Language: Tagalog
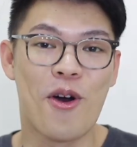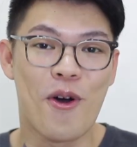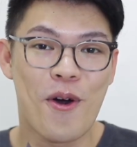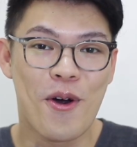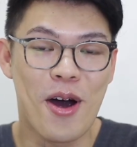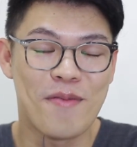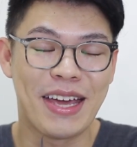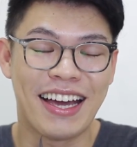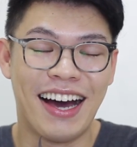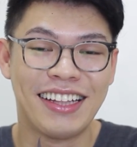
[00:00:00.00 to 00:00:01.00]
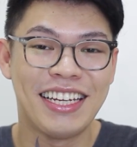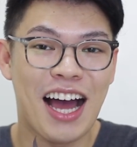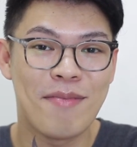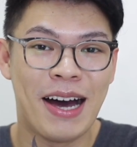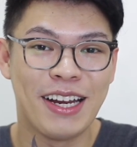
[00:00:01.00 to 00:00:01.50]
Oh, my God,
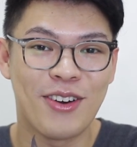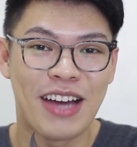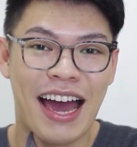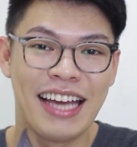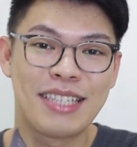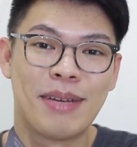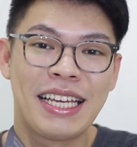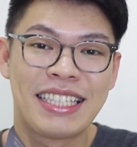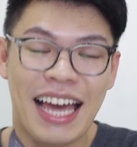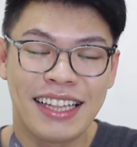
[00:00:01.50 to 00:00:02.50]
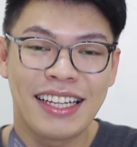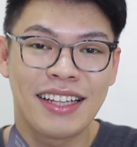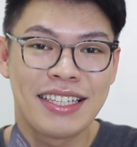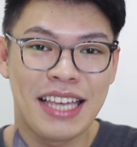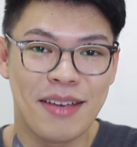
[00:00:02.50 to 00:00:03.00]
kinakabahan ako guys but excited at the